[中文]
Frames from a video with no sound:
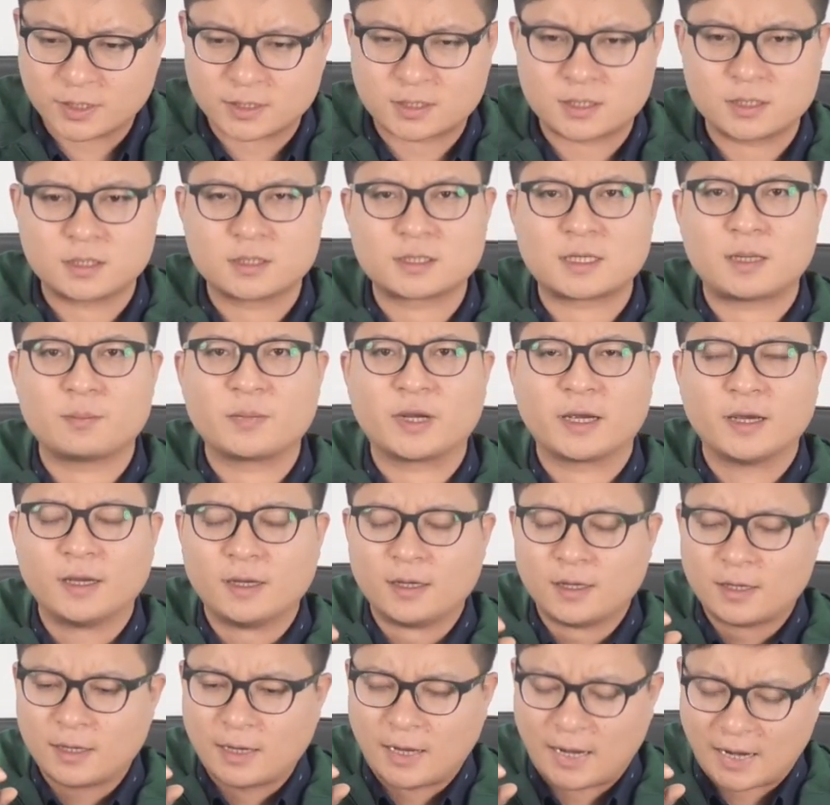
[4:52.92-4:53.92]
阶事情上面，
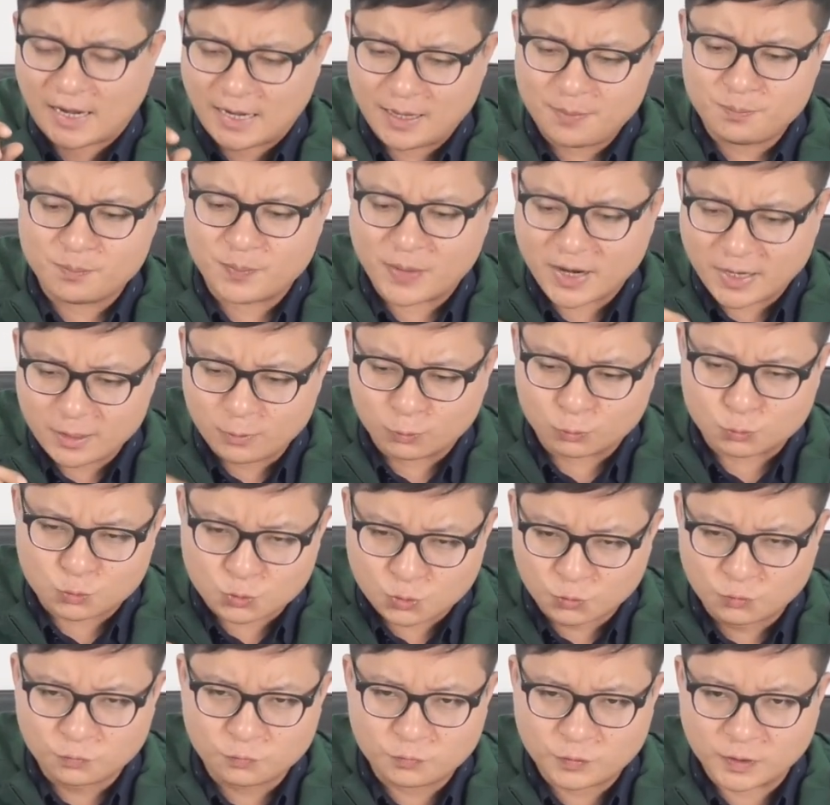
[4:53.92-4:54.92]
还没有
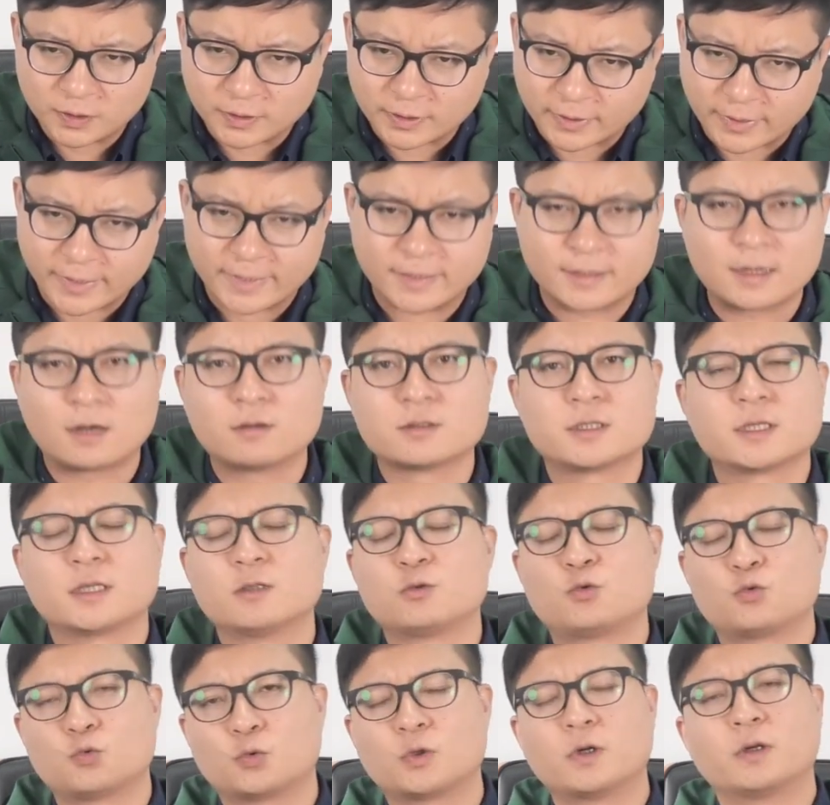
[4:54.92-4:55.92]
充分给到这
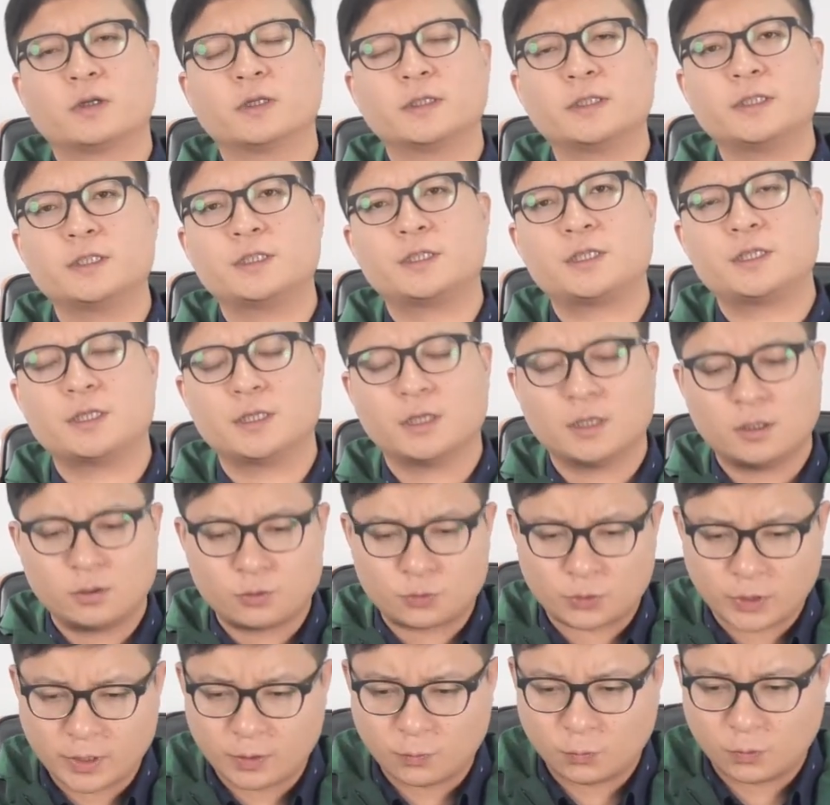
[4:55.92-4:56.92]
个足够的力气。
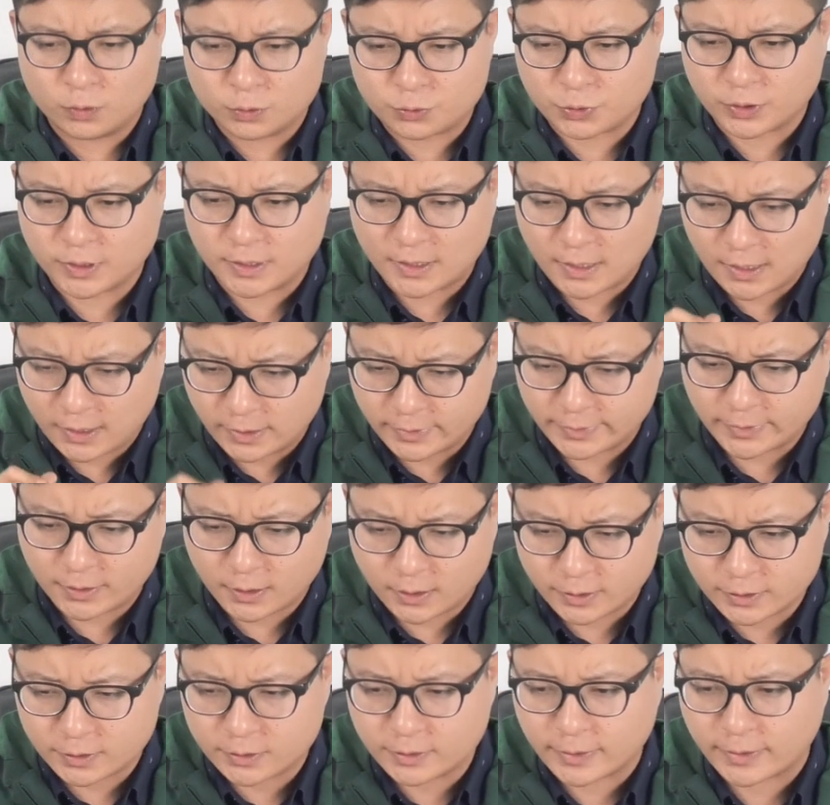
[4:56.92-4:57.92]
所以我觉得二零
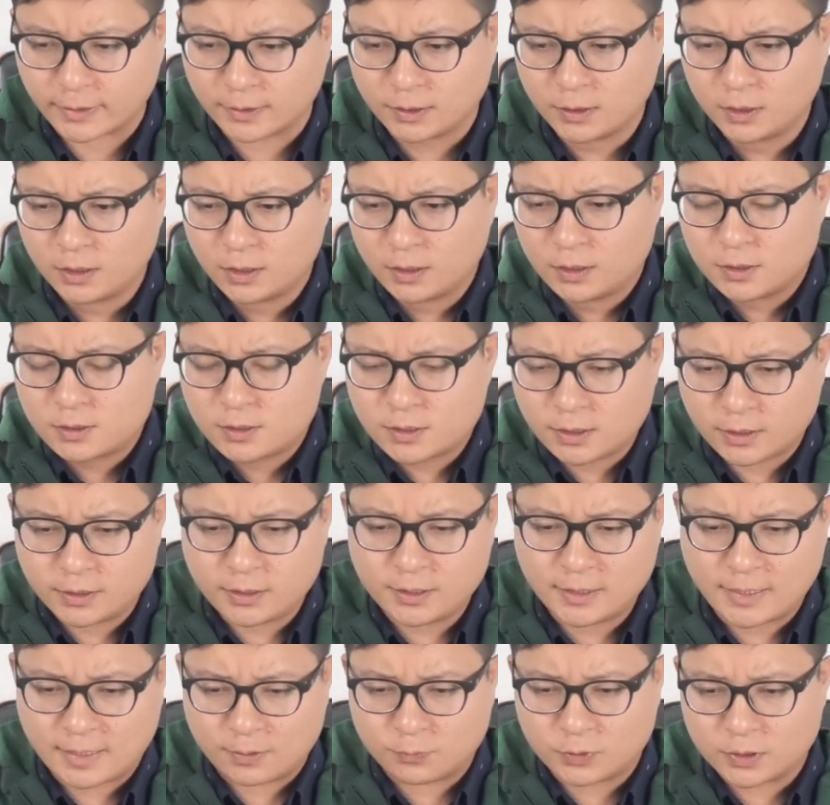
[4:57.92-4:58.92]
二一年这个
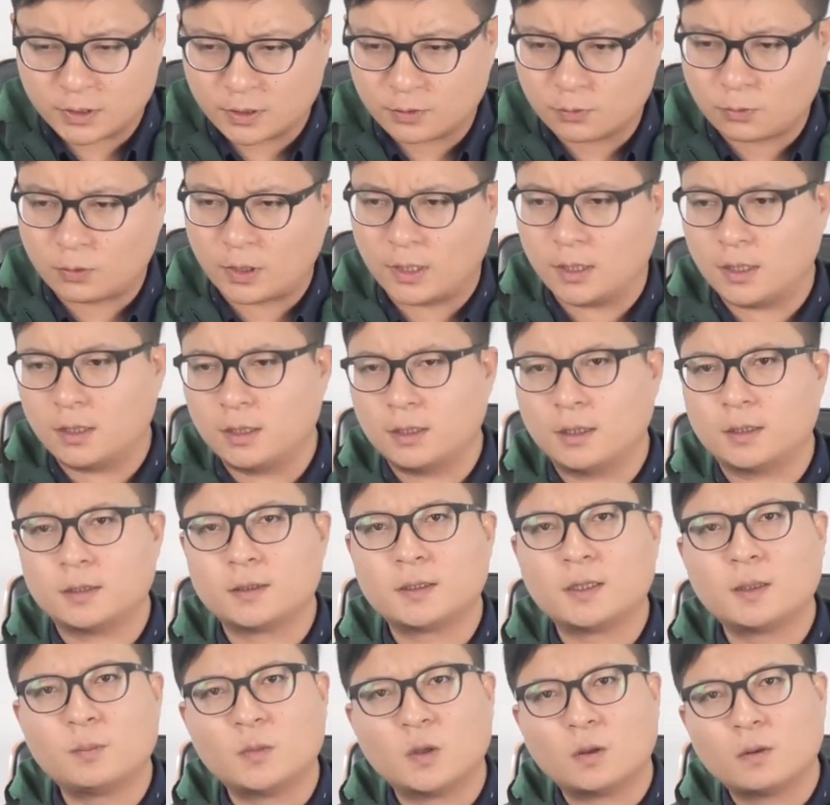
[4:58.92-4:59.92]
伊朗问题缓和了，
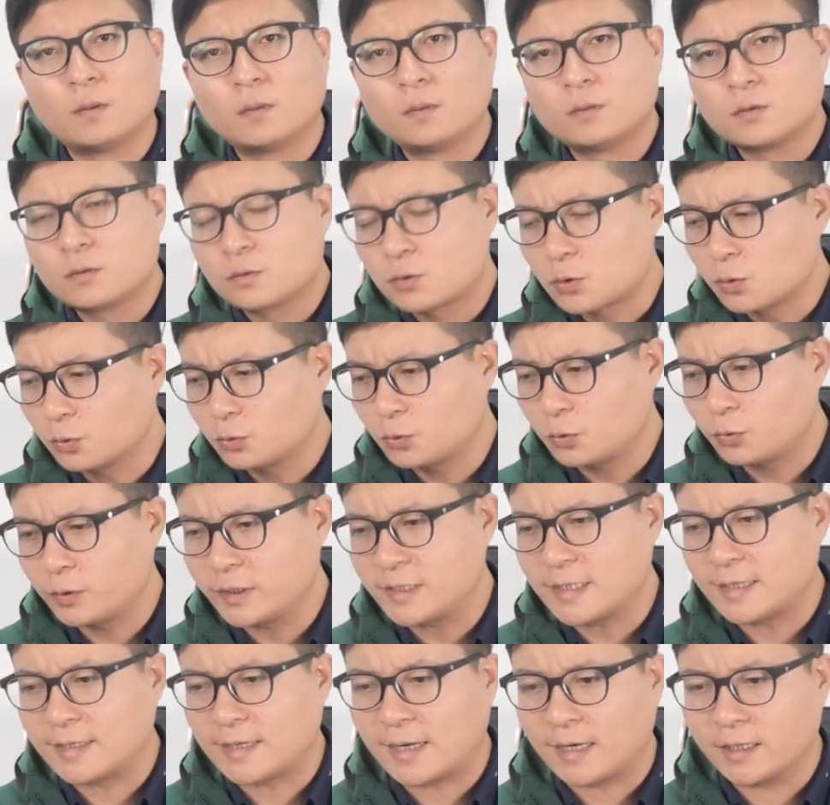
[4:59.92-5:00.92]
那么冲突
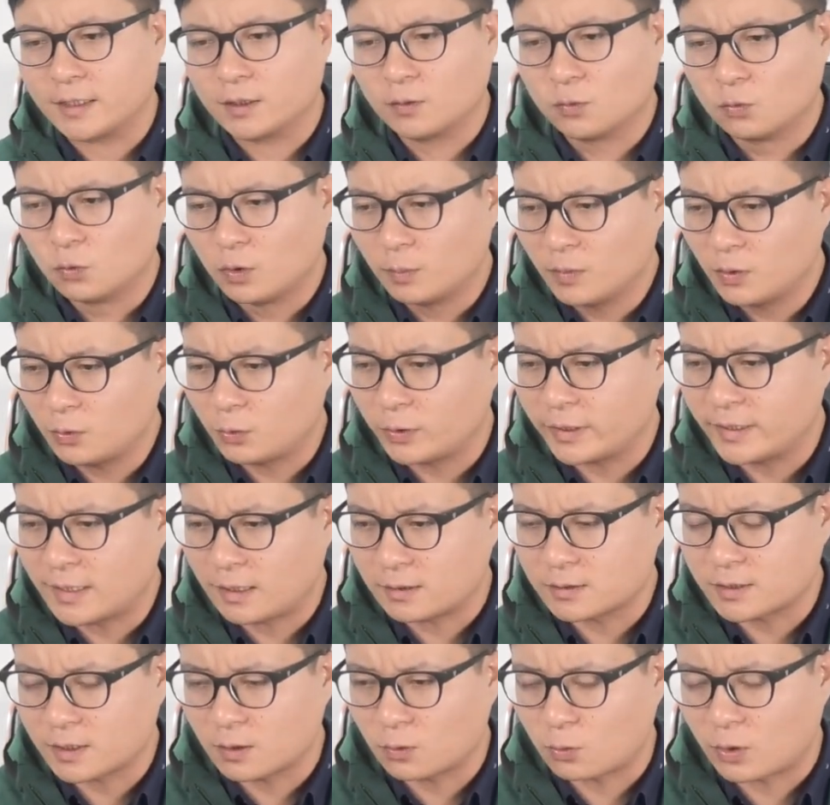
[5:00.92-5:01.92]
会在哪里？我们回
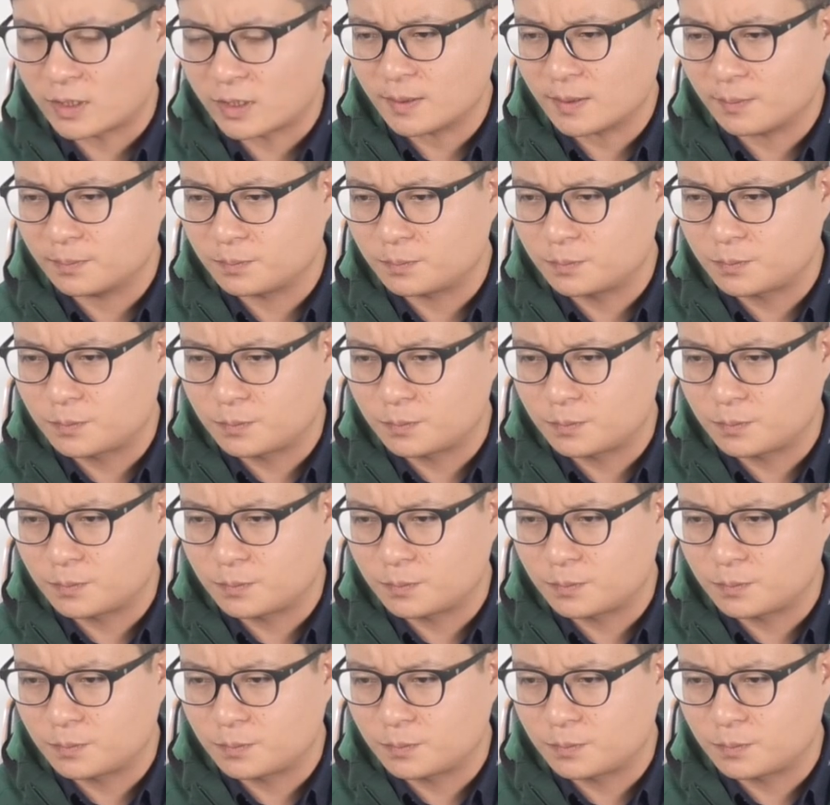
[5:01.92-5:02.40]
到这个键。